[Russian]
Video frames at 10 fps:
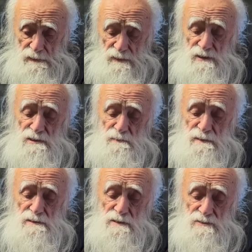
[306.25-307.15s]
где
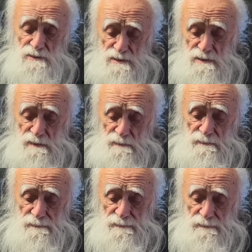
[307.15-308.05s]
смысл жизни
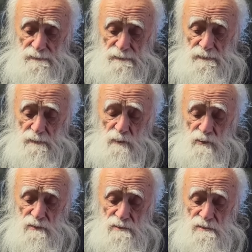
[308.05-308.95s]
будет